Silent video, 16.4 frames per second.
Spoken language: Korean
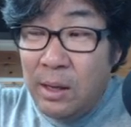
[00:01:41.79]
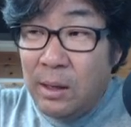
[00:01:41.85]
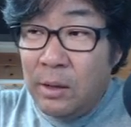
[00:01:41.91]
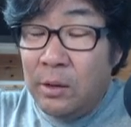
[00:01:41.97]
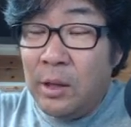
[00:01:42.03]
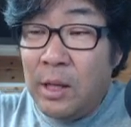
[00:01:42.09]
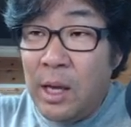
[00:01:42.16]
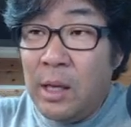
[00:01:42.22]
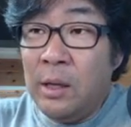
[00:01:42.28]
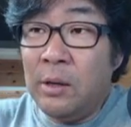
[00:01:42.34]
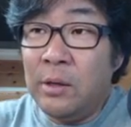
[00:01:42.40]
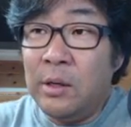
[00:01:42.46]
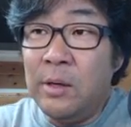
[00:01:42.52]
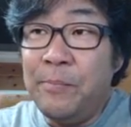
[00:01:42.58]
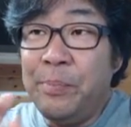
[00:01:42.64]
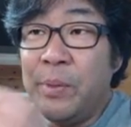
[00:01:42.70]
근데
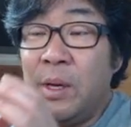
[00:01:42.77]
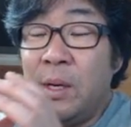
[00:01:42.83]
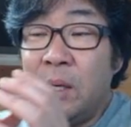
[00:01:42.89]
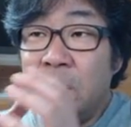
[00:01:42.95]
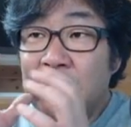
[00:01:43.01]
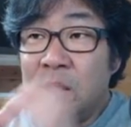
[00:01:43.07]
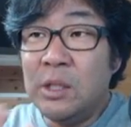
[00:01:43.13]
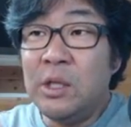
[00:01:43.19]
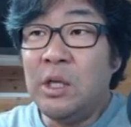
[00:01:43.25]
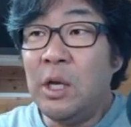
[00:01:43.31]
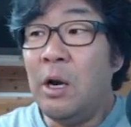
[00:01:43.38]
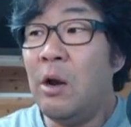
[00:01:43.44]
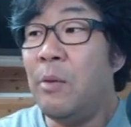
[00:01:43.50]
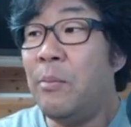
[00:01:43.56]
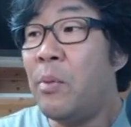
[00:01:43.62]
이거를 스틸로